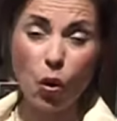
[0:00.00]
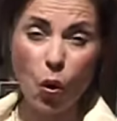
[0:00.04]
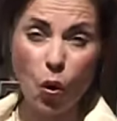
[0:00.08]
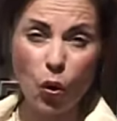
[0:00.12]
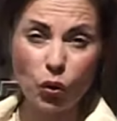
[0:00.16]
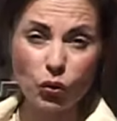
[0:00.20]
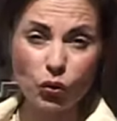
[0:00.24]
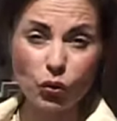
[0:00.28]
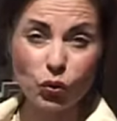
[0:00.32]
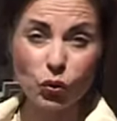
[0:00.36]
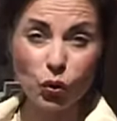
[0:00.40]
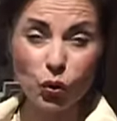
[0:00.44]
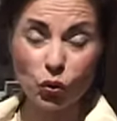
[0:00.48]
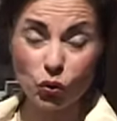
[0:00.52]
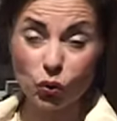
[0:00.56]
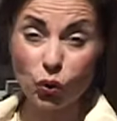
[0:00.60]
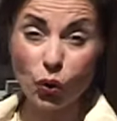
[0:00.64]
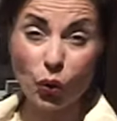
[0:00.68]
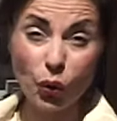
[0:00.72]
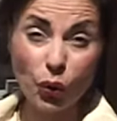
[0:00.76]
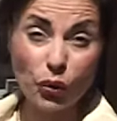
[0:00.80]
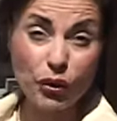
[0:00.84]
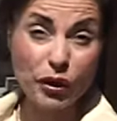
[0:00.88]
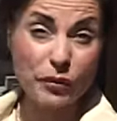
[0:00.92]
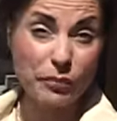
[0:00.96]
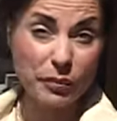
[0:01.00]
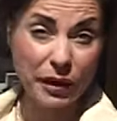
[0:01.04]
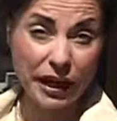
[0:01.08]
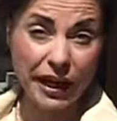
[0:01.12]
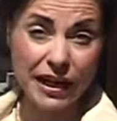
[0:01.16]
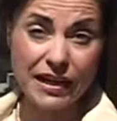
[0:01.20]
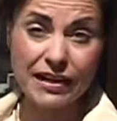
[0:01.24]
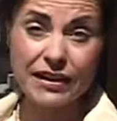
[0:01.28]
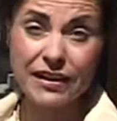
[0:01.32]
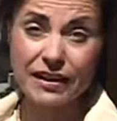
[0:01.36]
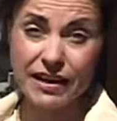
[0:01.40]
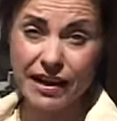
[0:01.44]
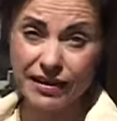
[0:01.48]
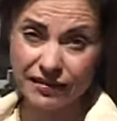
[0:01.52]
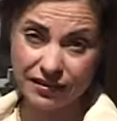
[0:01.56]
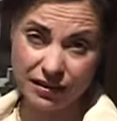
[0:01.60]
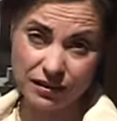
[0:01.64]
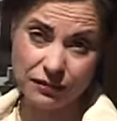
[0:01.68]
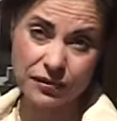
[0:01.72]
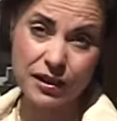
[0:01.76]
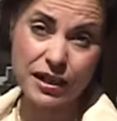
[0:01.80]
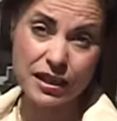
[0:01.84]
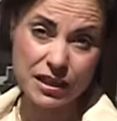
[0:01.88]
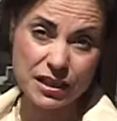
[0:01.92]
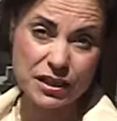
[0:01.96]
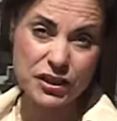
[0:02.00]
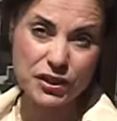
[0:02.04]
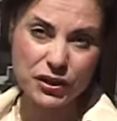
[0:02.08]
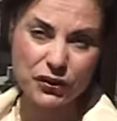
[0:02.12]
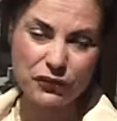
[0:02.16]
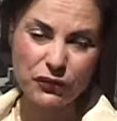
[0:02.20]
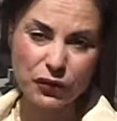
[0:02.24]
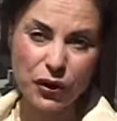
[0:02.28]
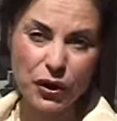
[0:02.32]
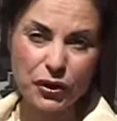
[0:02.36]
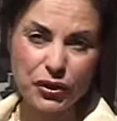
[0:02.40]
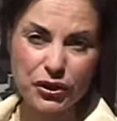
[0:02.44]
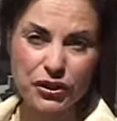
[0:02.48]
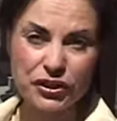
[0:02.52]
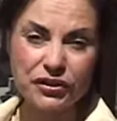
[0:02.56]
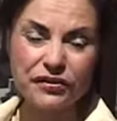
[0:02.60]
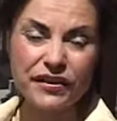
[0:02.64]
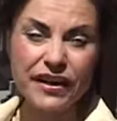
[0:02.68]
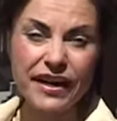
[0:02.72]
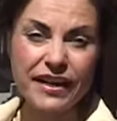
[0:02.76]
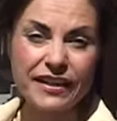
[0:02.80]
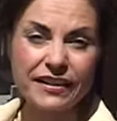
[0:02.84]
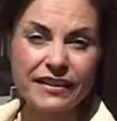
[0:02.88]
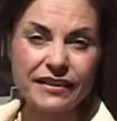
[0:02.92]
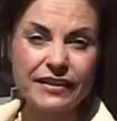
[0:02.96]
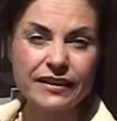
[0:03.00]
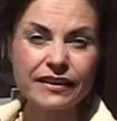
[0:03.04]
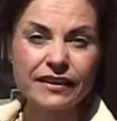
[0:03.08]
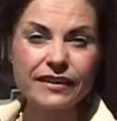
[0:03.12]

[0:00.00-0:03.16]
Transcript: roten und grünen Brillengläsern wirklich gewürdigt werden.